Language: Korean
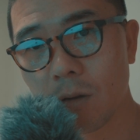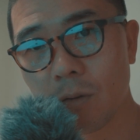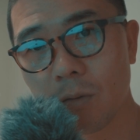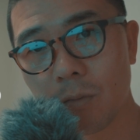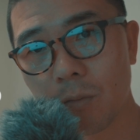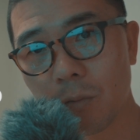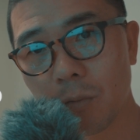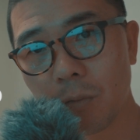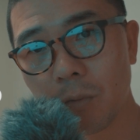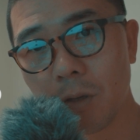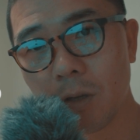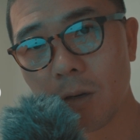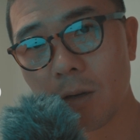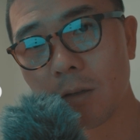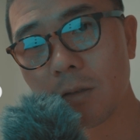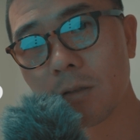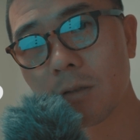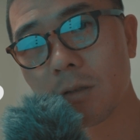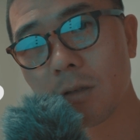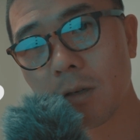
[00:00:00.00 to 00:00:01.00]
소니
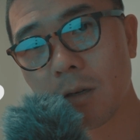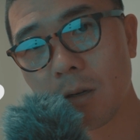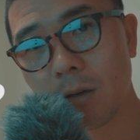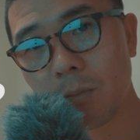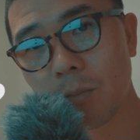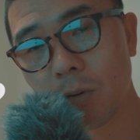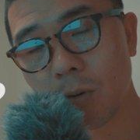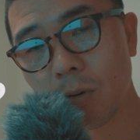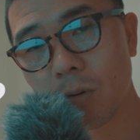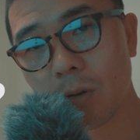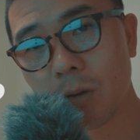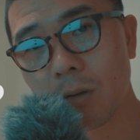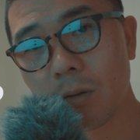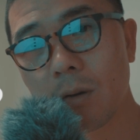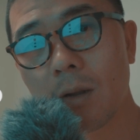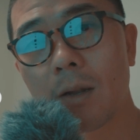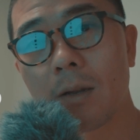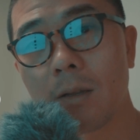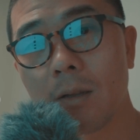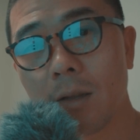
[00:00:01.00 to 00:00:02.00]
렌즈가 별로인
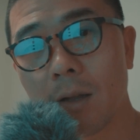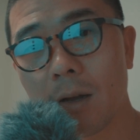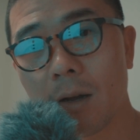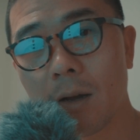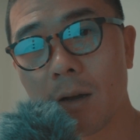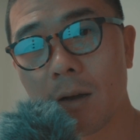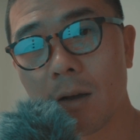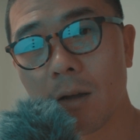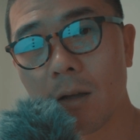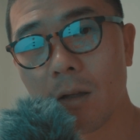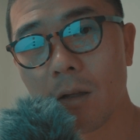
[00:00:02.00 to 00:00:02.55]
건 아니다.